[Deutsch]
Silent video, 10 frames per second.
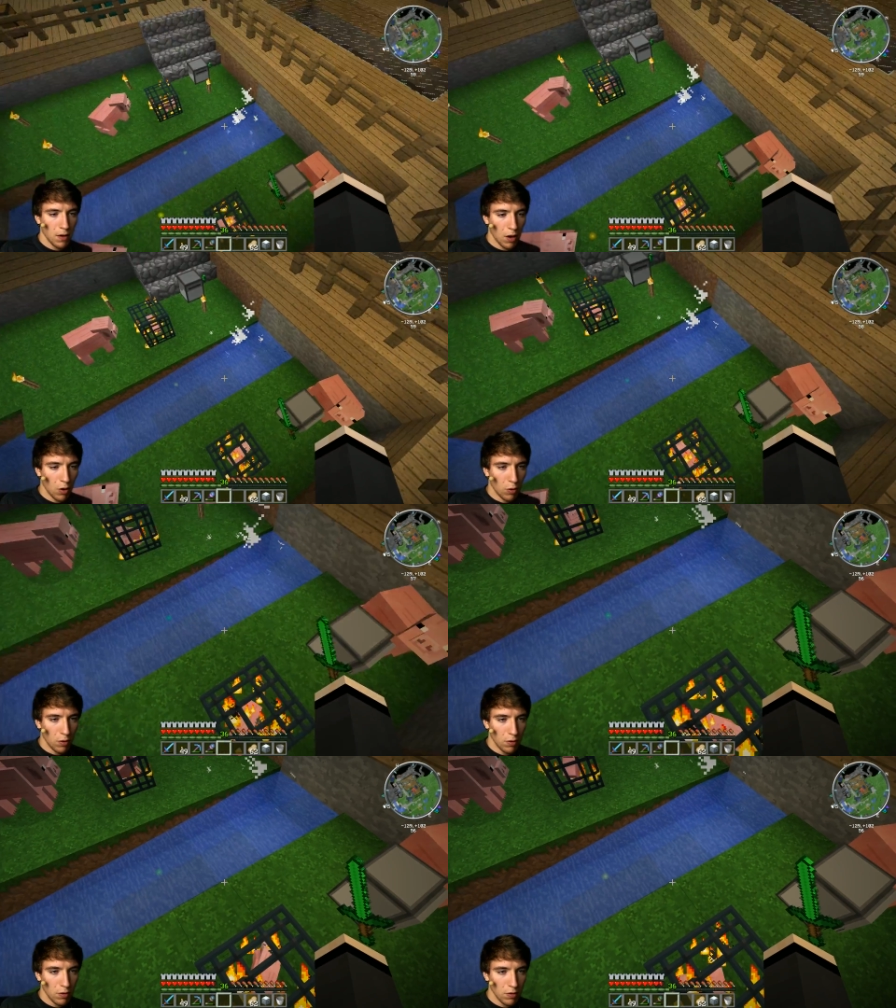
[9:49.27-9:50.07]
Oh,
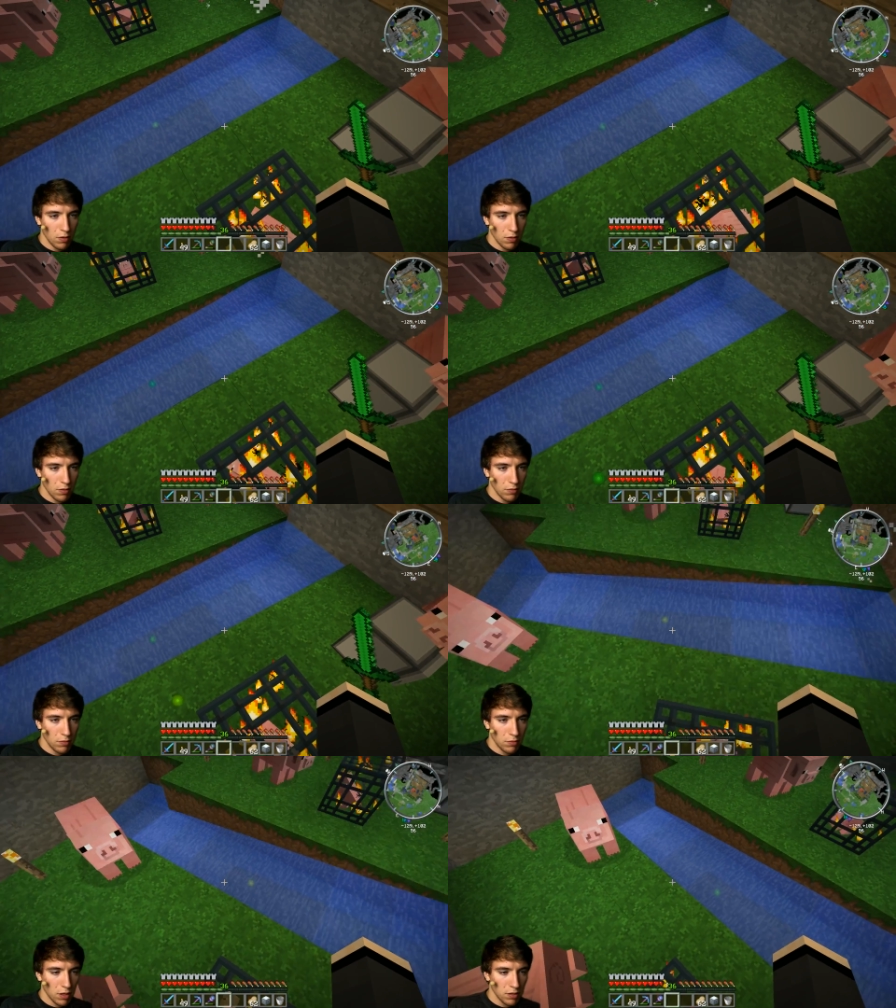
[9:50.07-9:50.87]

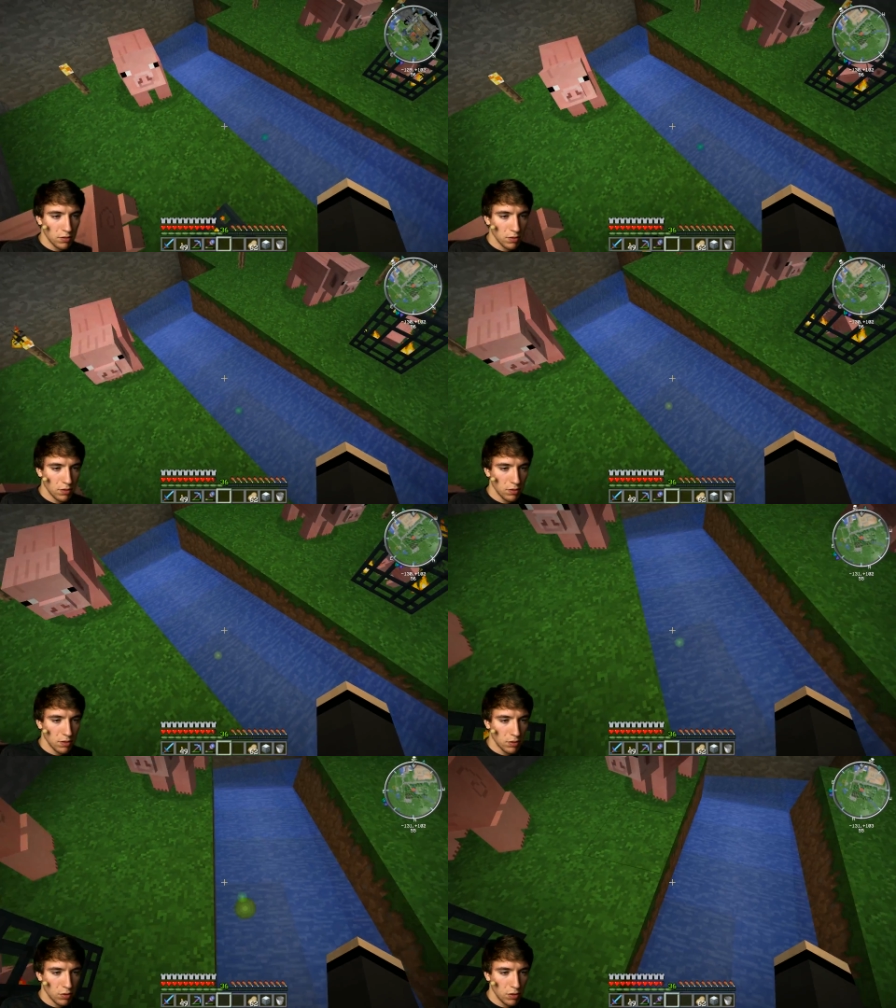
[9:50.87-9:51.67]
das äh, ist
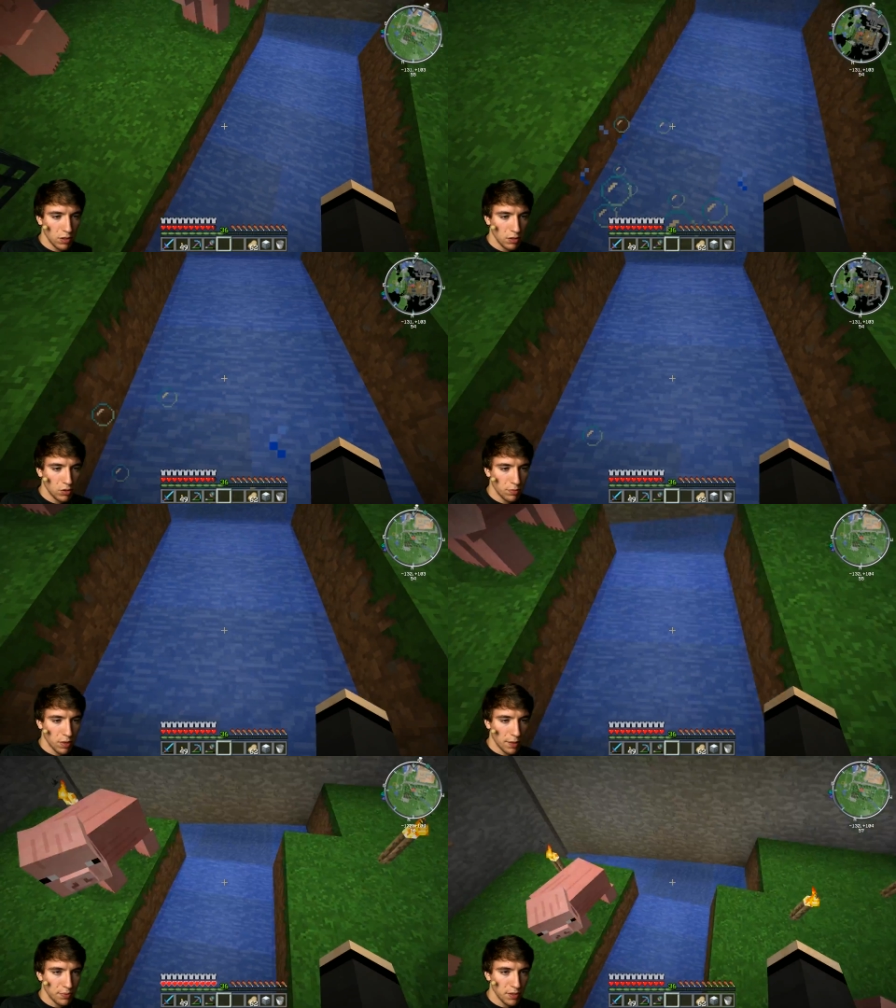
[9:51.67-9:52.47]
natürlich nicht so
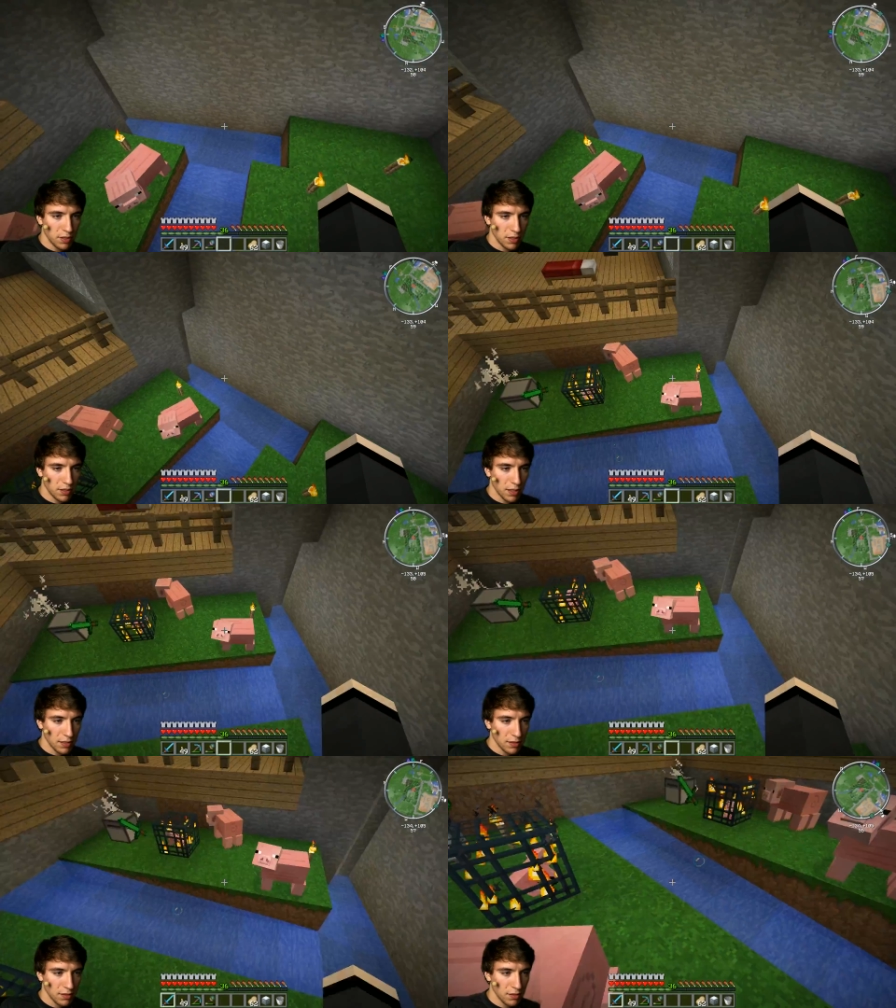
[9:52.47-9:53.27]
beabsichtigt,
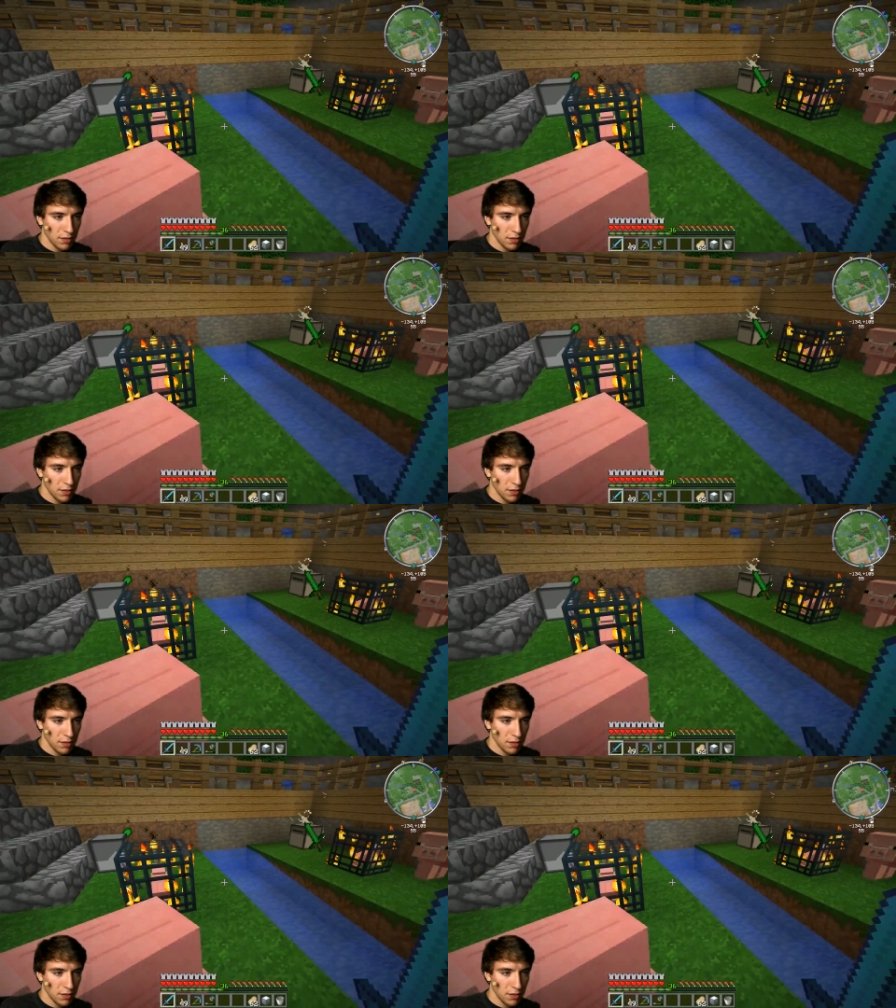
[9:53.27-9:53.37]
dass